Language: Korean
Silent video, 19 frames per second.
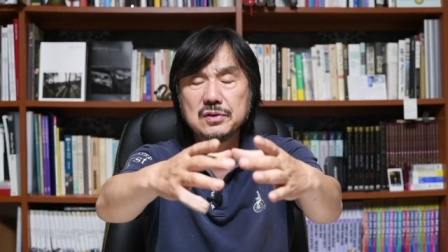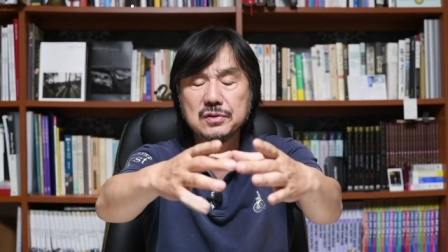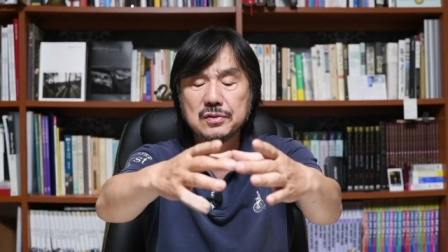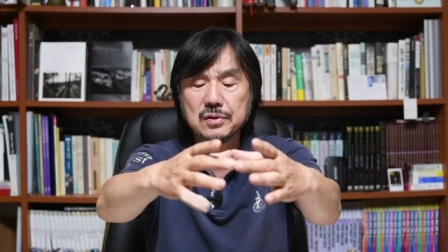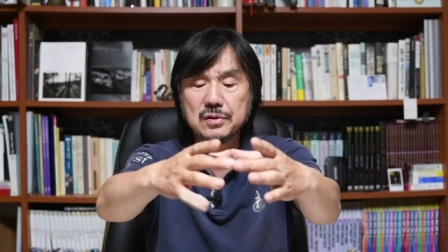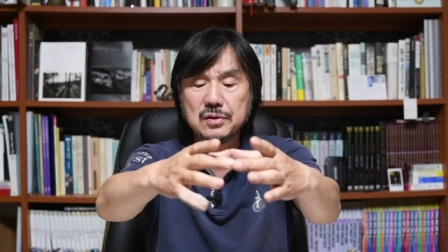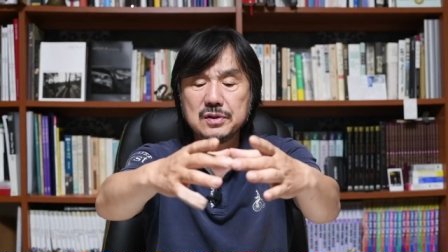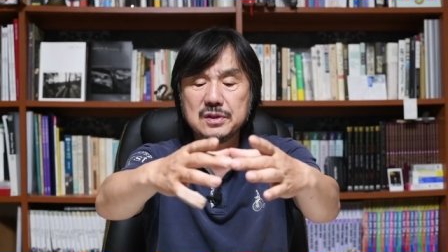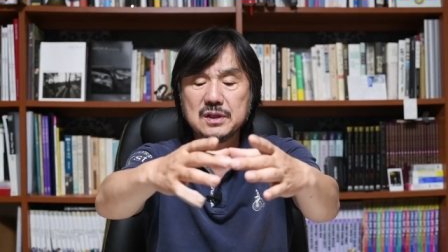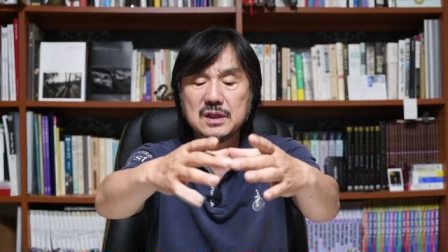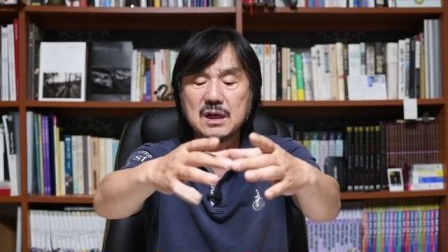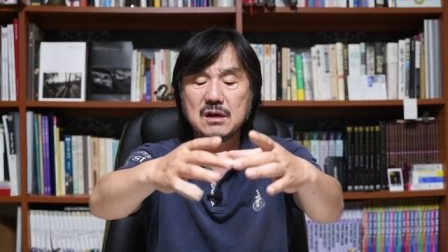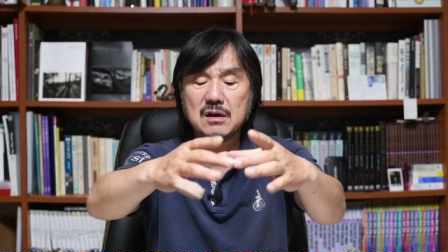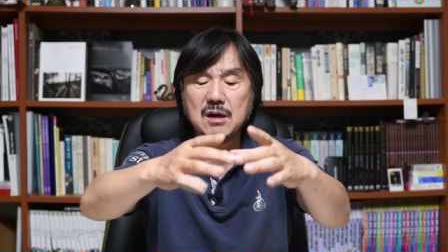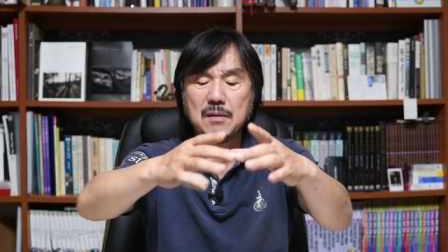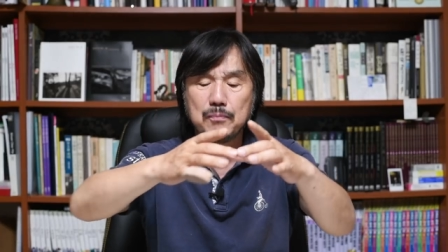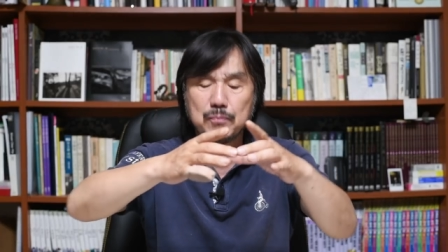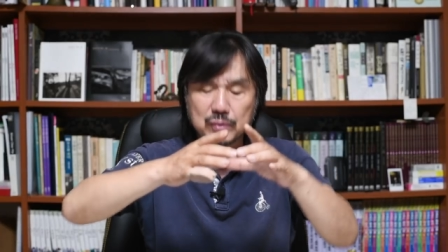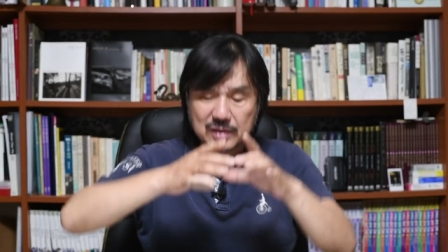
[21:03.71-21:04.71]
흐르는
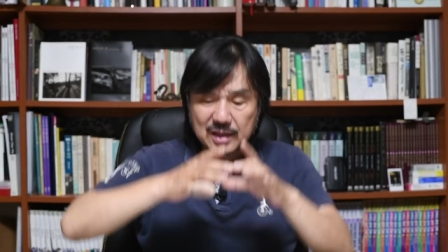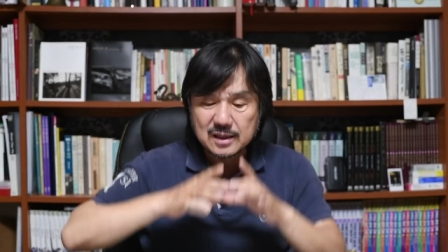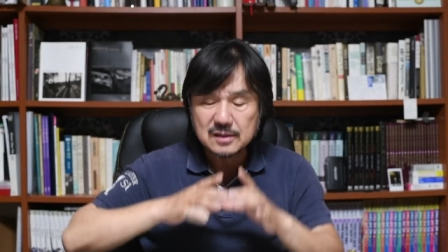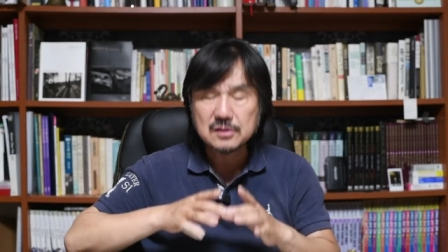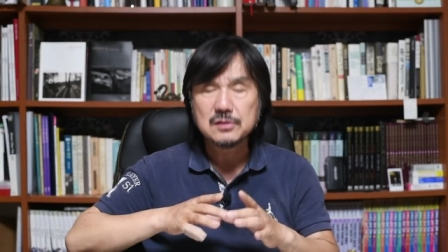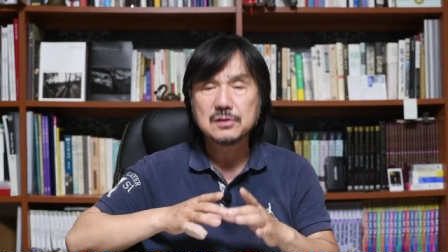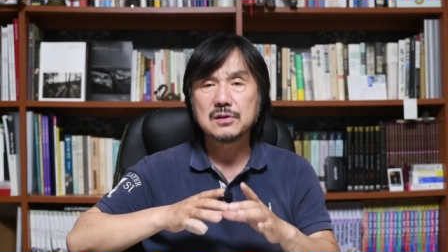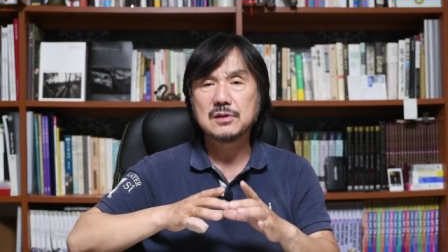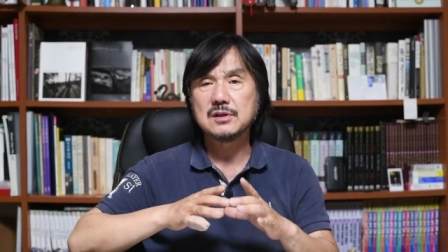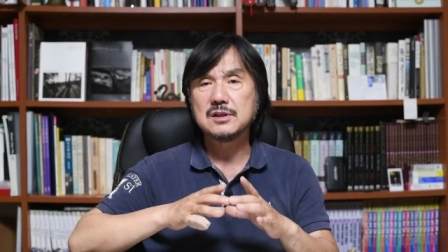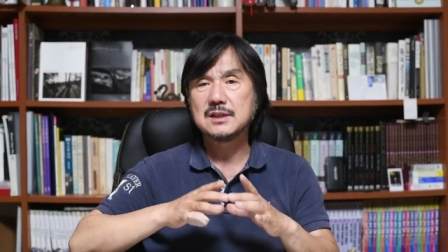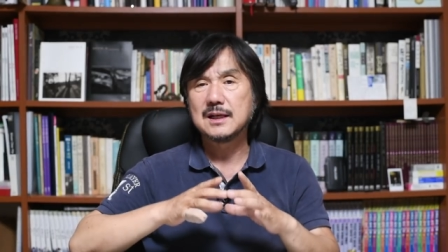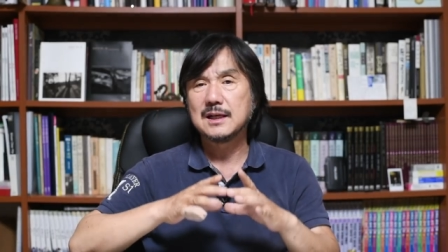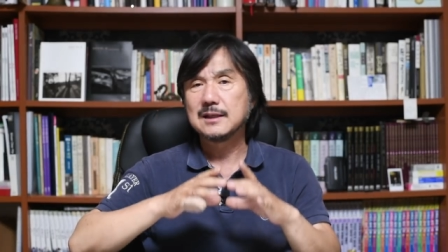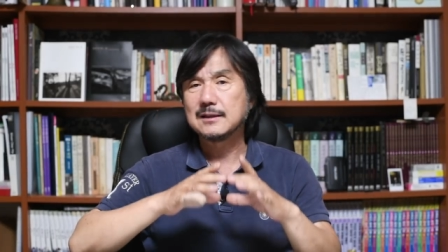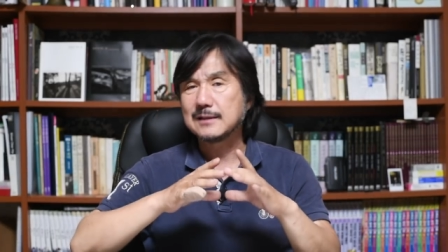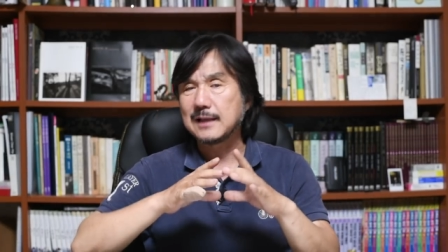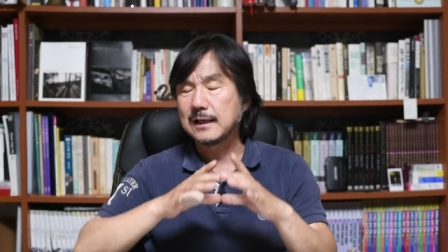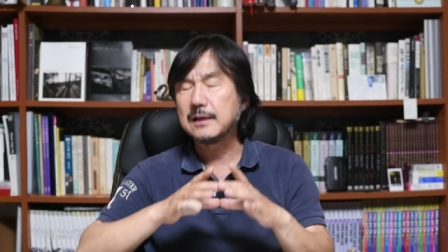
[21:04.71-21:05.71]
시간과 부산에서 흐르는
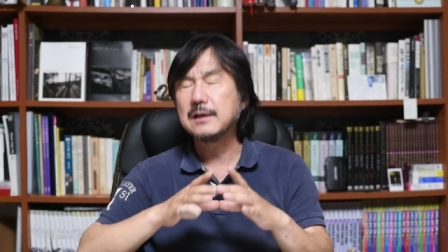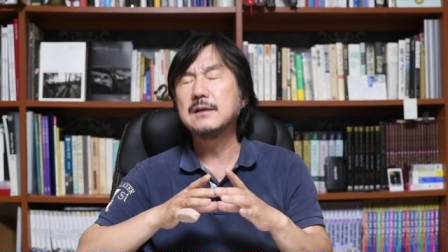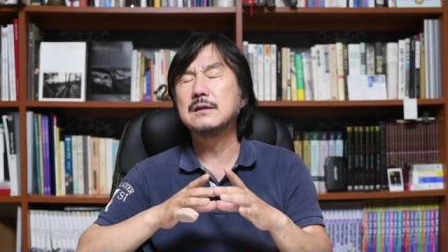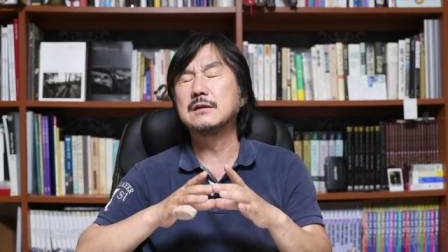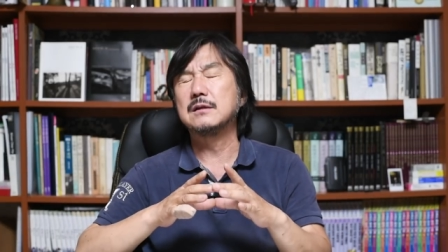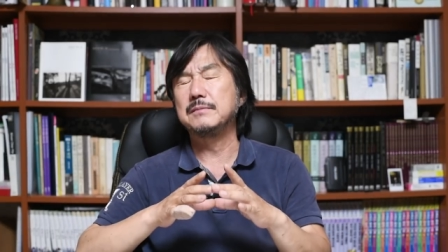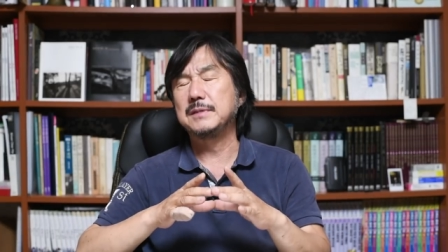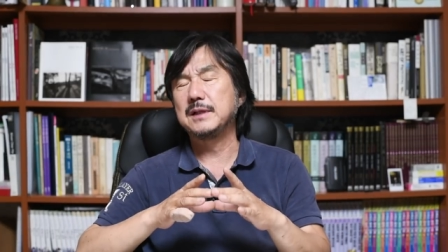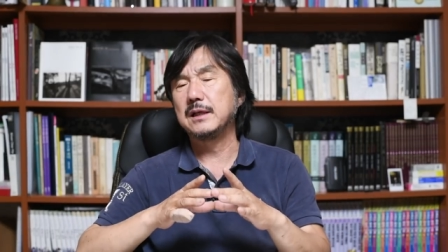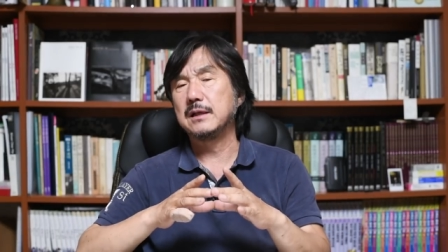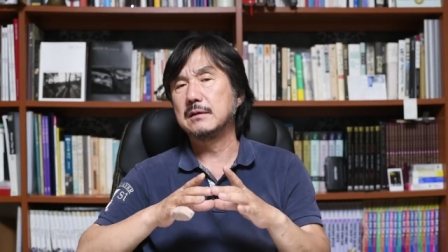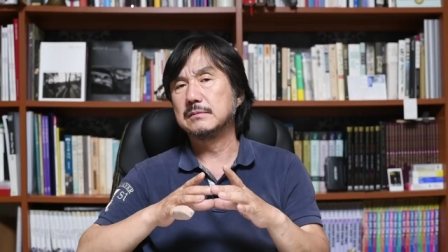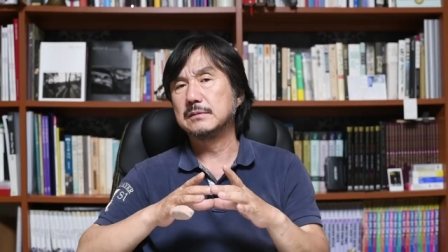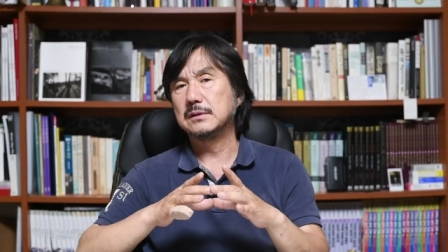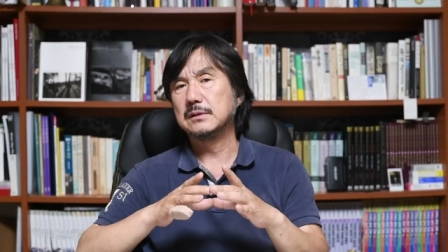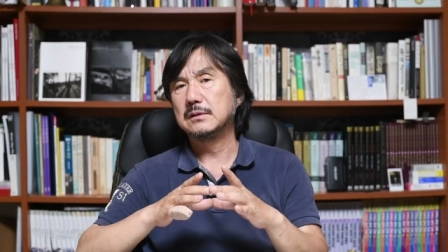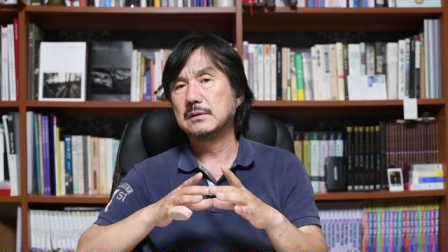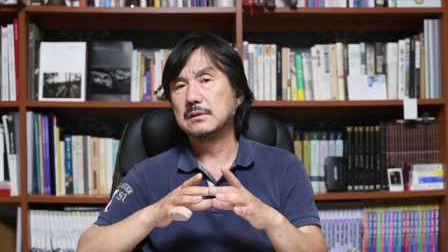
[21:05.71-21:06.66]
시간 다르게 흐릅니다, 여러분.